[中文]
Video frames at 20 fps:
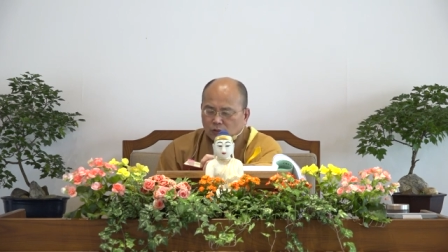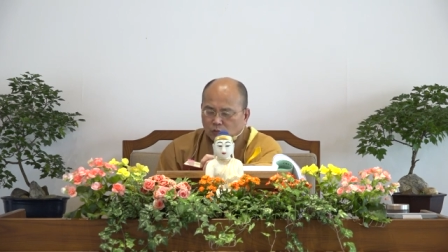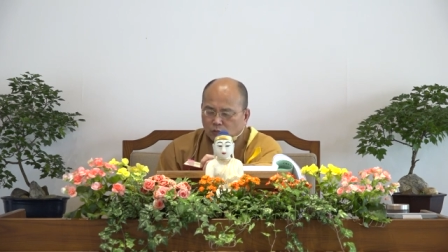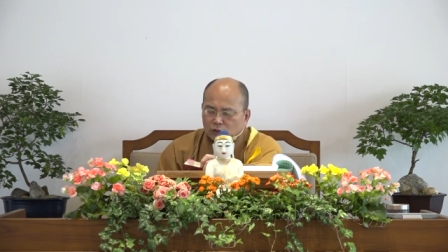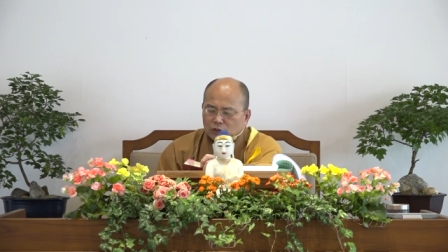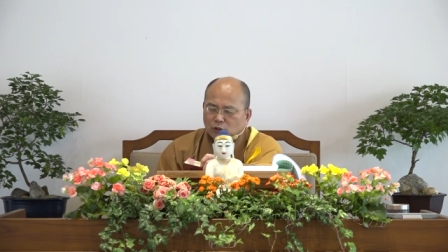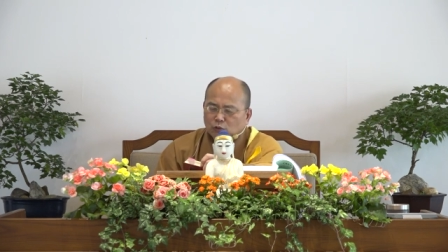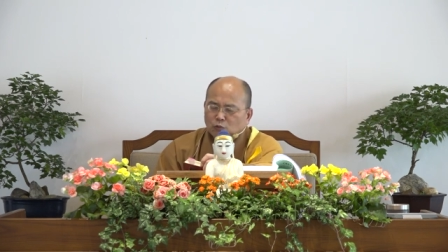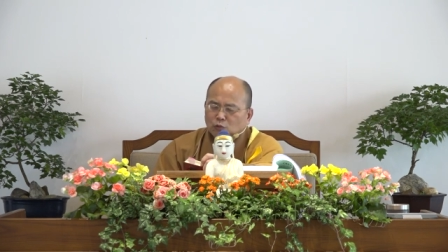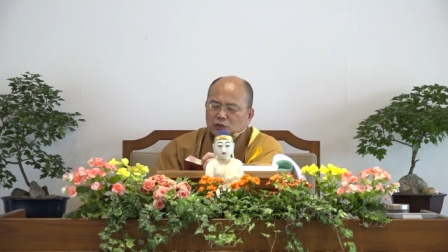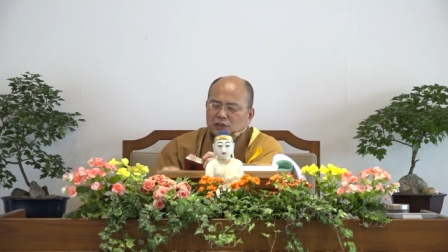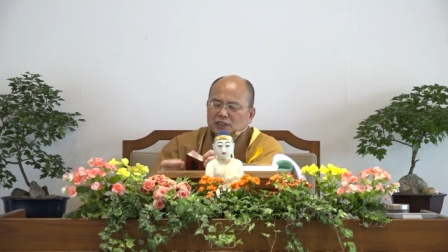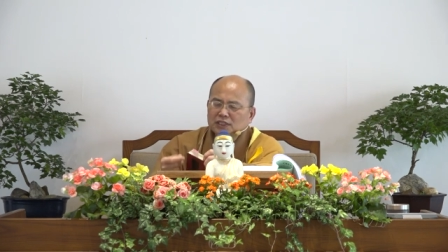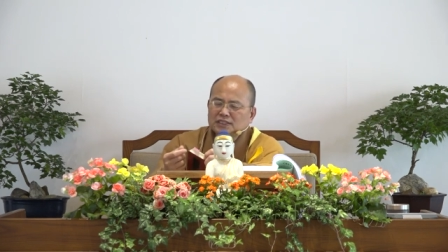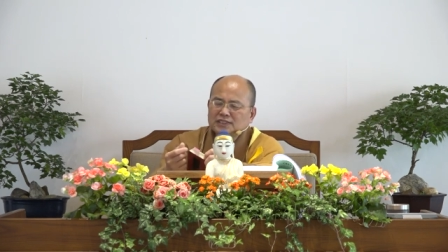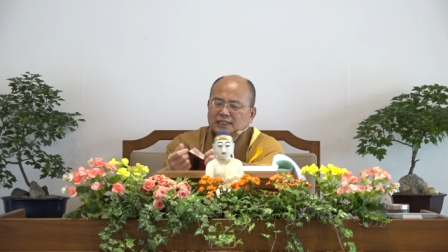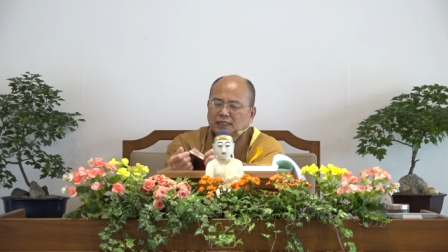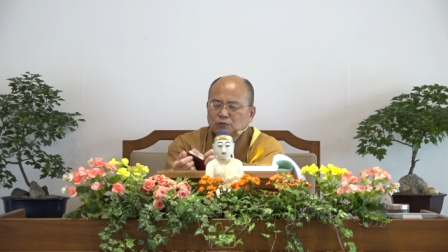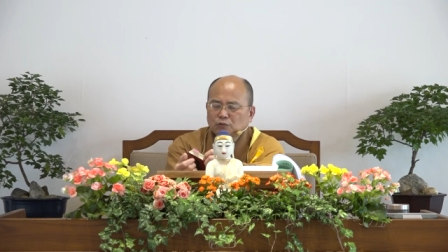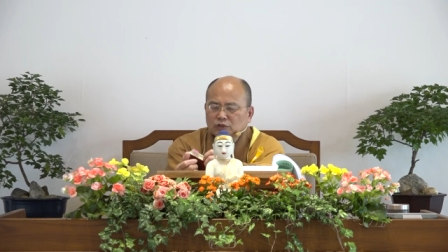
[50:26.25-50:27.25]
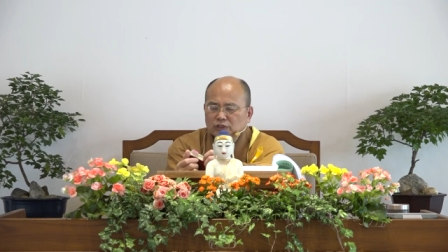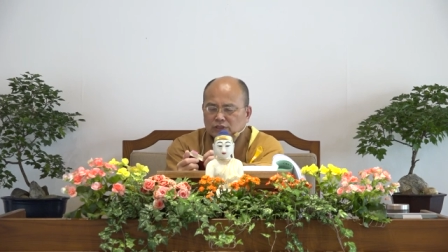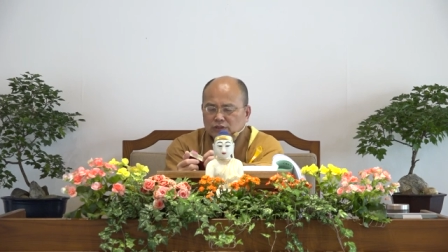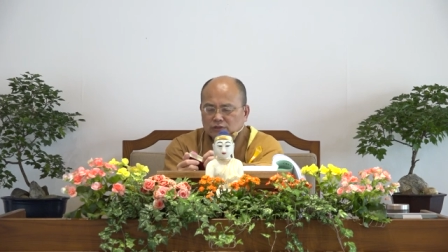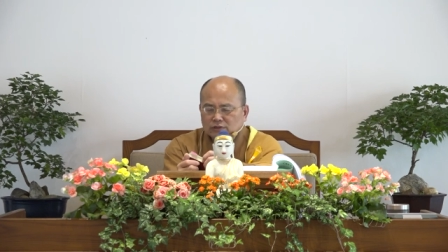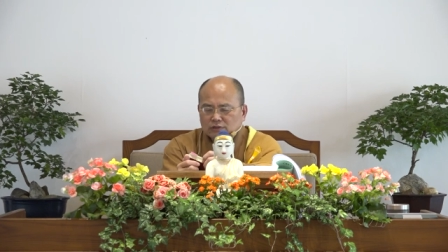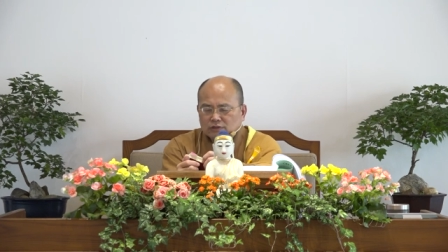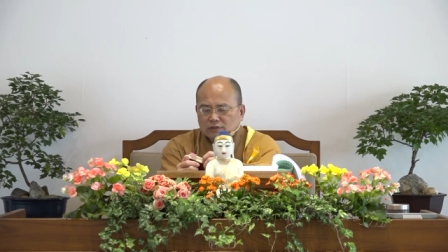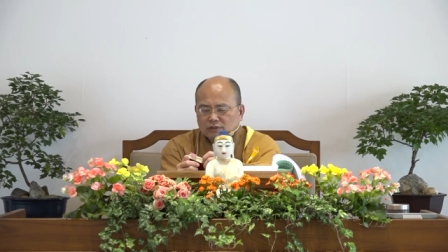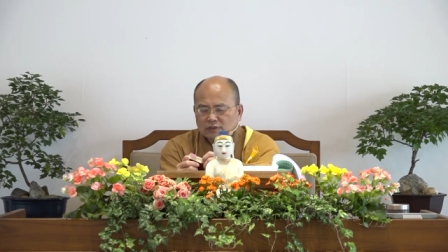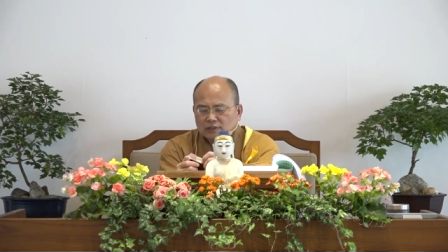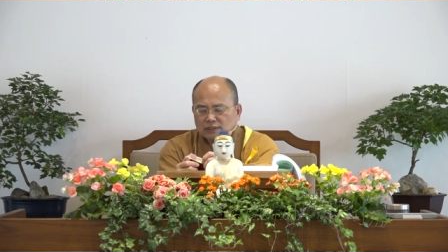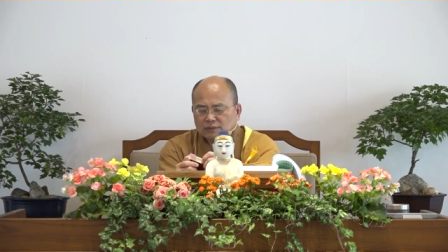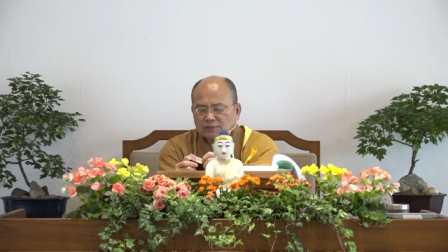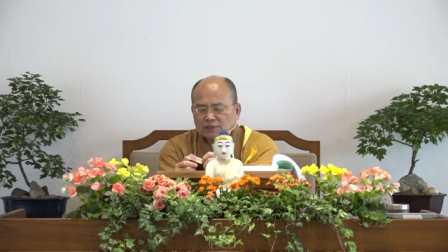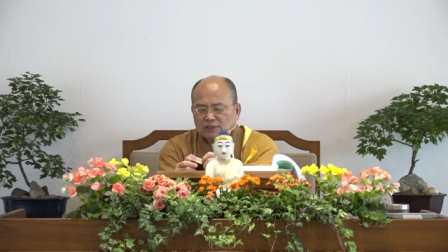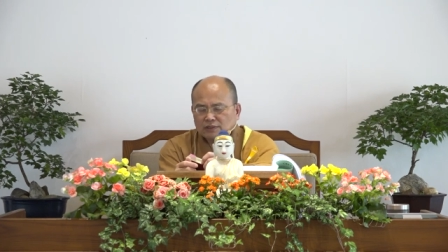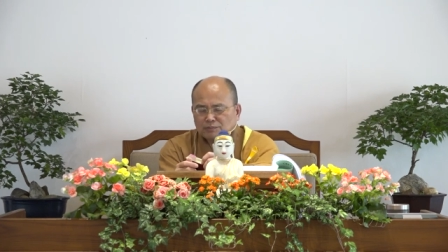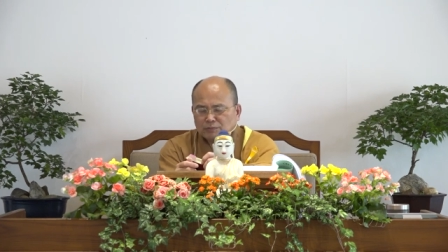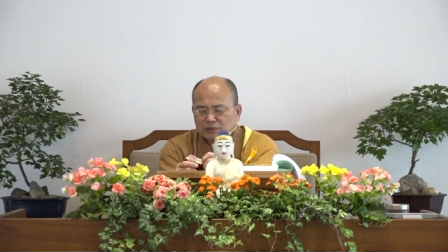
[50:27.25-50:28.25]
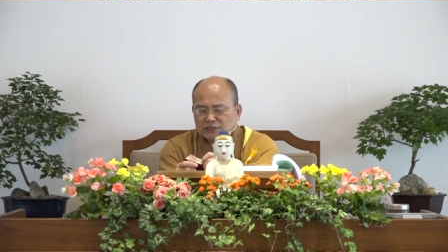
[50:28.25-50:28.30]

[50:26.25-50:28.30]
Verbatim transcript: 我有问题想问你，那么